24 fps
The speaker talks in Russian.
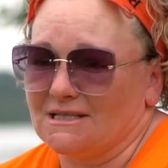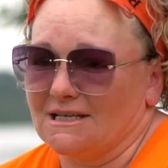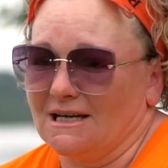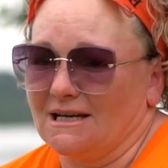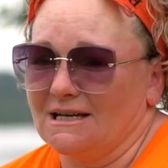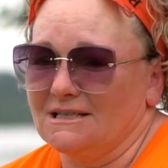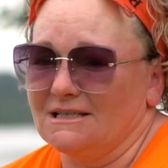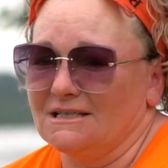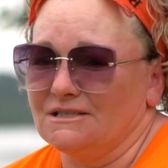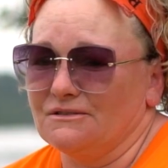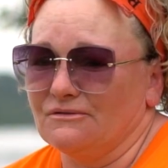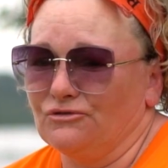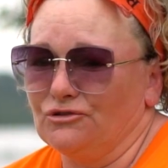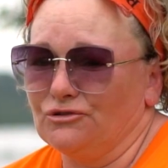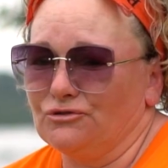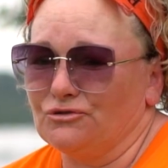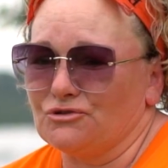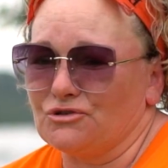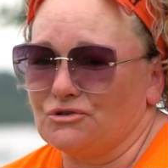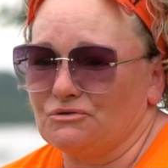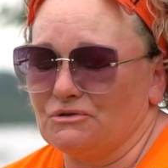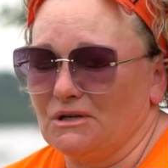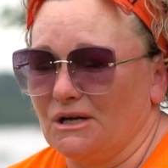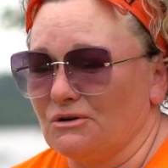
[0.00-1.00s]
заходить в воду,
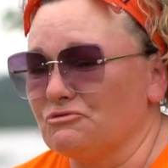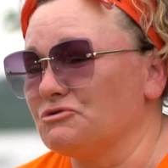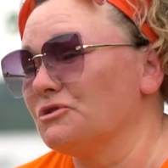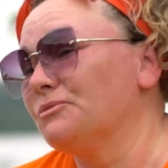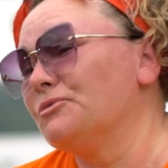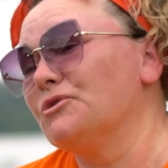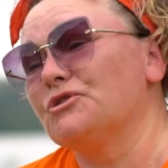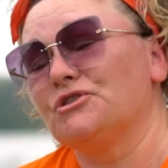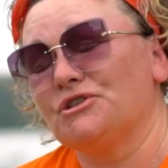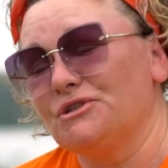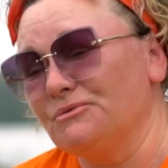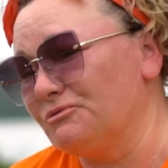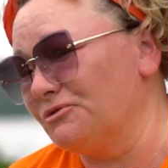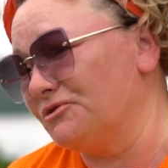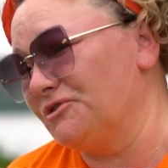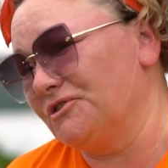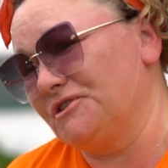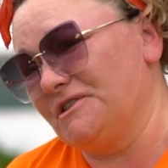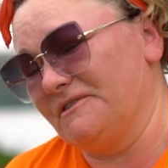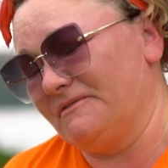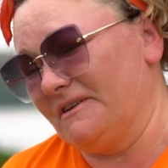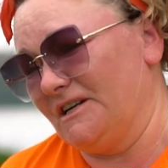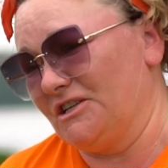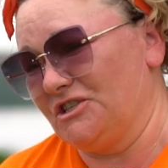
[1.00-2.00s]
что я уже больше не буду
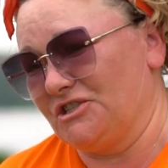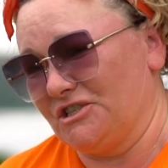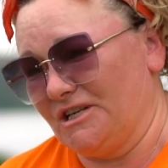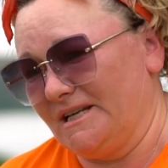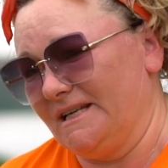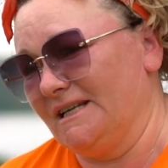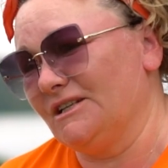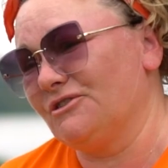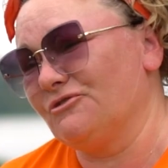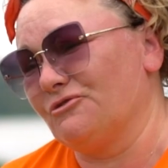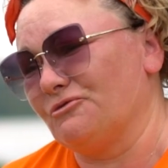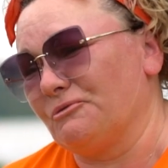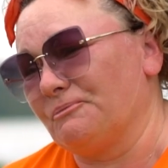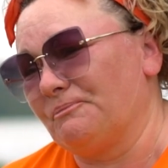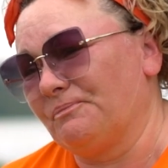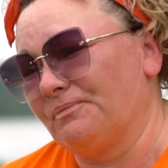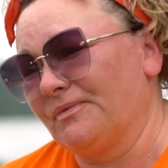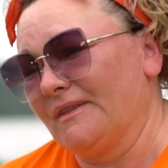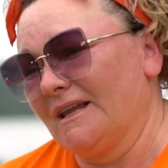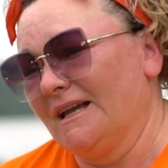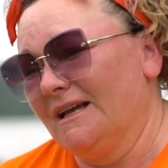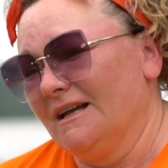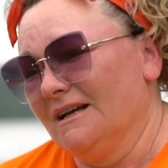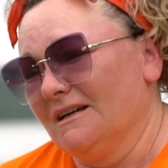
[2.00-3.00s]
одевать жилетку,
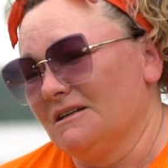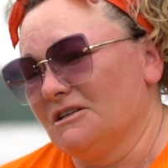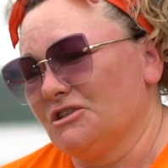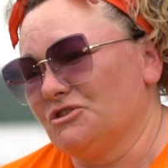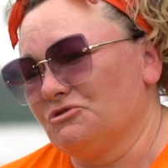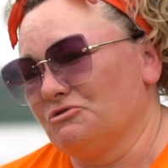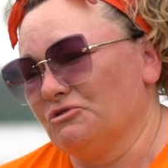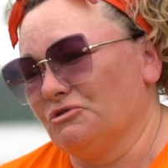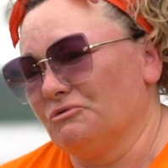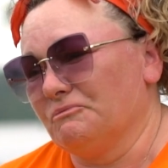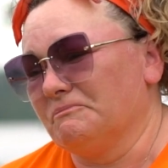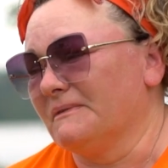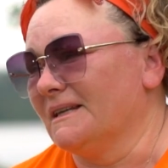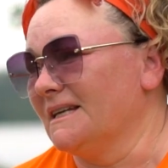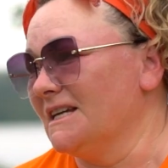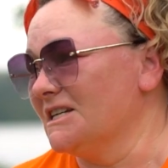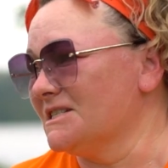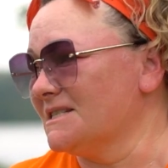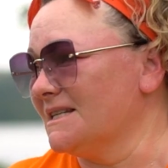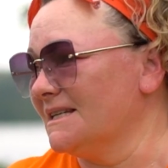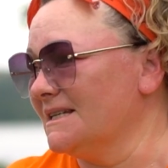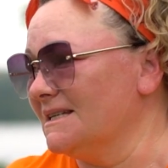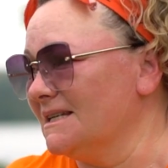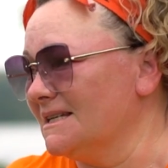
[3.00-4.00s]
что
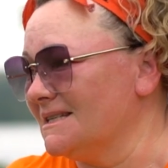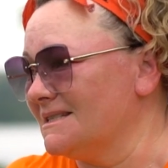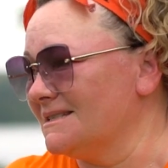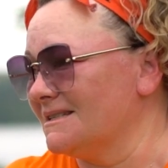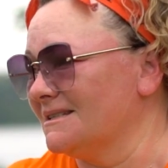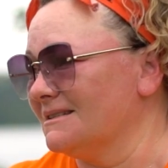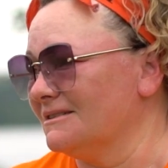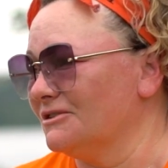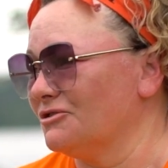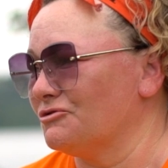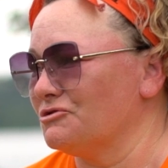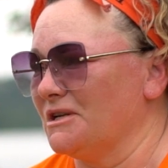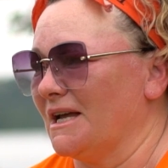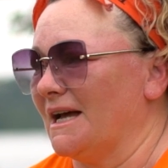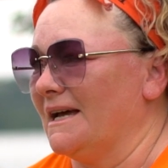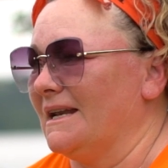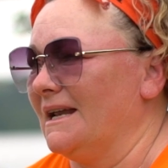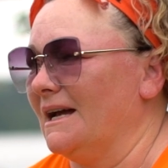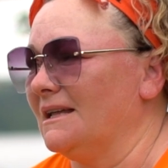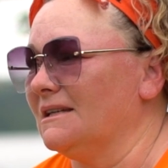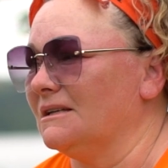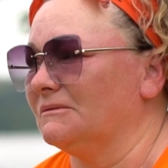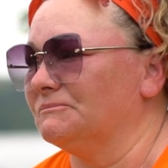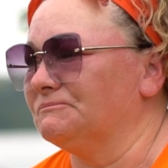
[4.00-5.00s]
если есть друзья
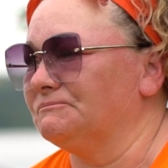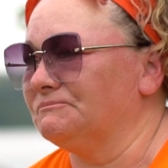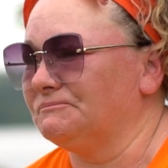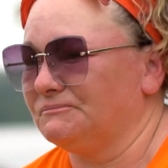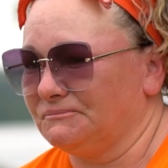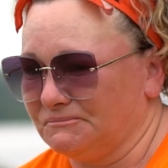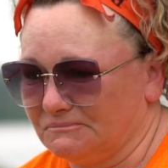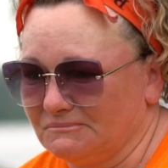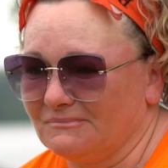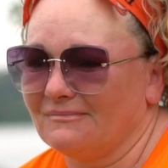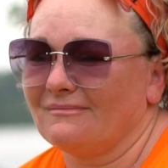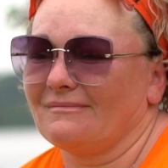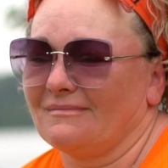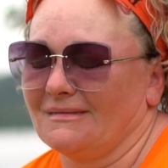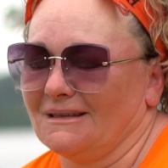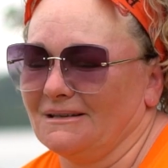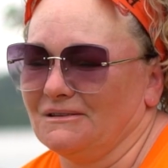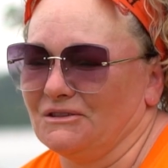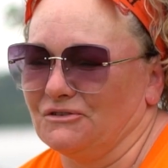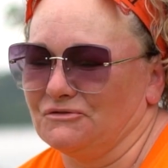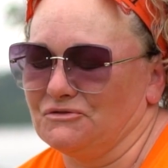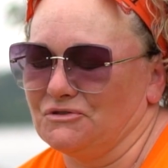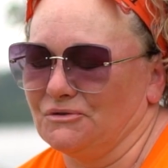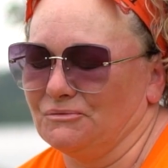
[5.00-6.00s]
рядом,
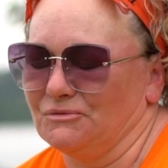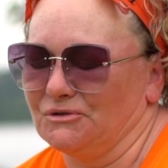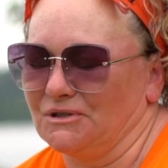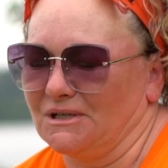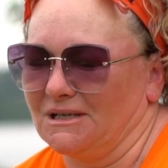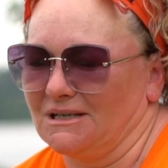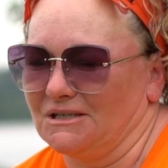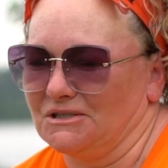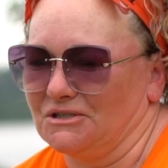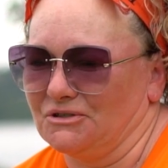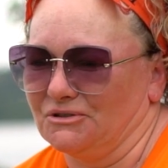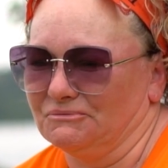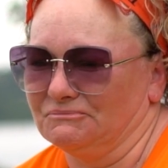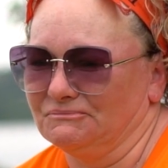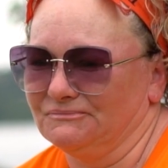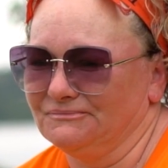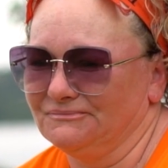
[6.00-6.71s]
то все будет хорошо.